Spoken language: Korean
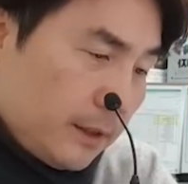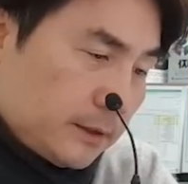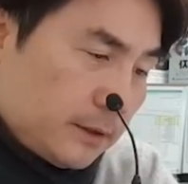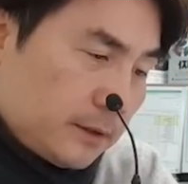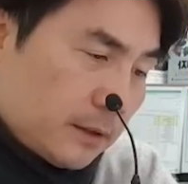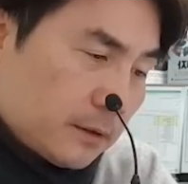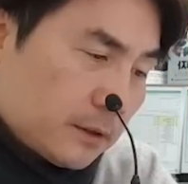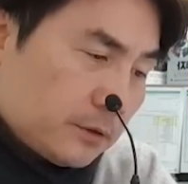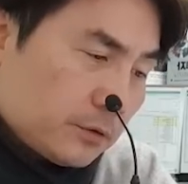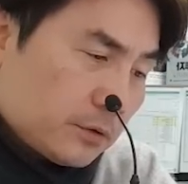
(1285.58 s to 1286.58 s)
신차를
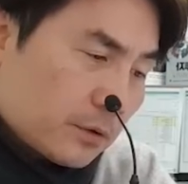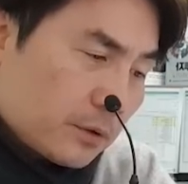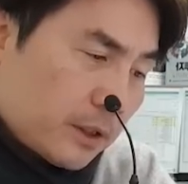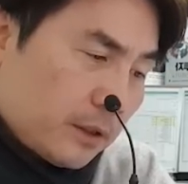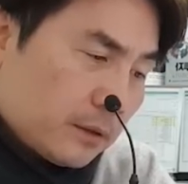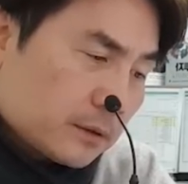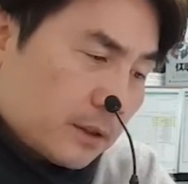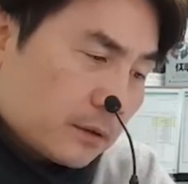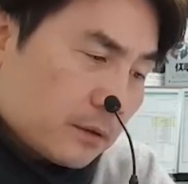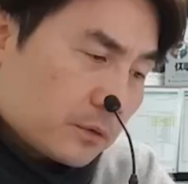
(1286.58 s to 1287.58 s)
기준으로 대형
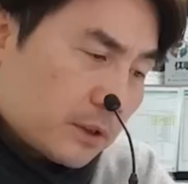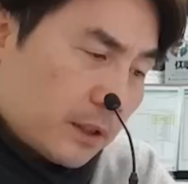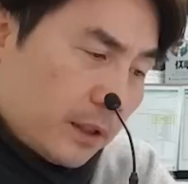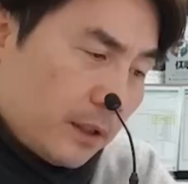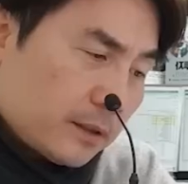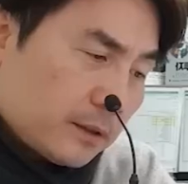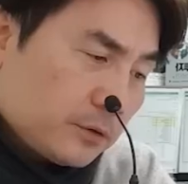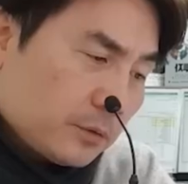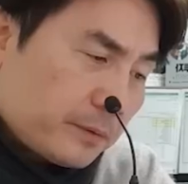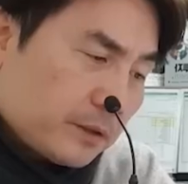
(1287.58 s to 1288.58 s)
상용차의
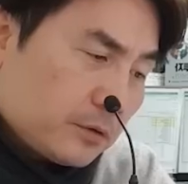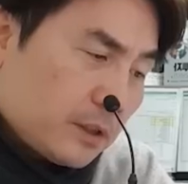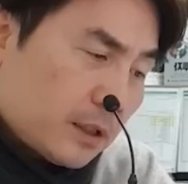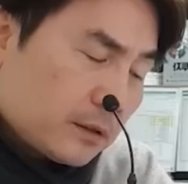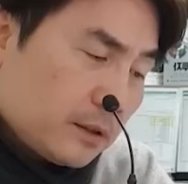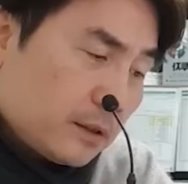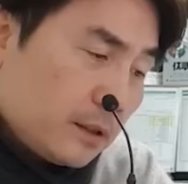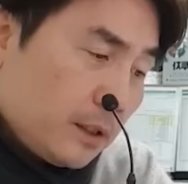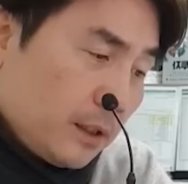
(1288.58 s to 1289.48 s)
탄소 배출량을